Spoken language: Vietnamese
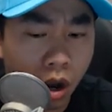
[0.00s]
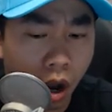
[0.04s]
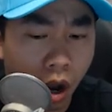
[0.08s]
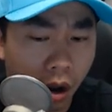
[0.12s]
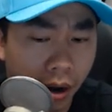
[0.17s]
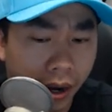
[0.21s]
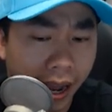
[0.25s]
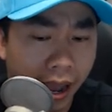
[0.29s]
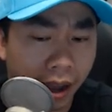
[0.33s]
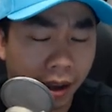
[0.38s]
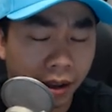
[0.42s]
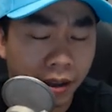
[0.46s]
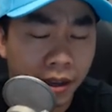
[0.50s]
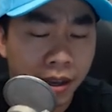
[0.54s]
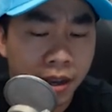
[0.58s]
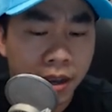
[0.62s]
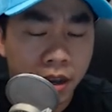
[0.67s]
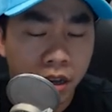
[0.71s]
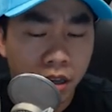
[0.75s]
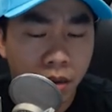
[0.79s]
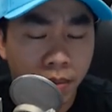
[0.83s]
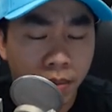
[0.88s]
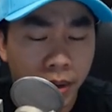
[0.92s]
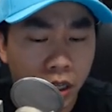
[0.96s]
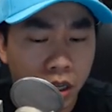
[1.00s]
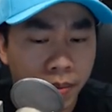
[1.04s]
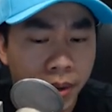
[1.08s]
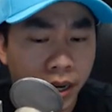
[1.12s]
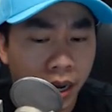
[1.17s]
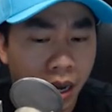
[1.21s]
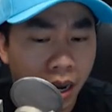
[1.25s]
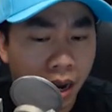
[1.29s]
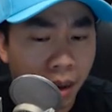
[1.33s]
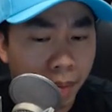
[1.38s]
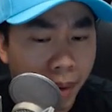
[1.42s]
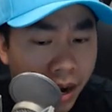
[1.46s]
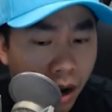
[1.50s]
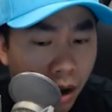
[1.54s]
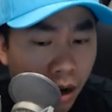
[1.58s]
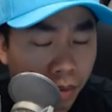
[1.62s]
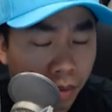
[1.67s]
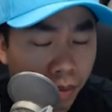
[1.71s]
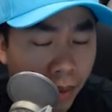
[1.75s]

rõ ràng nhưng mà Chi mày nghĩ là bà đầu,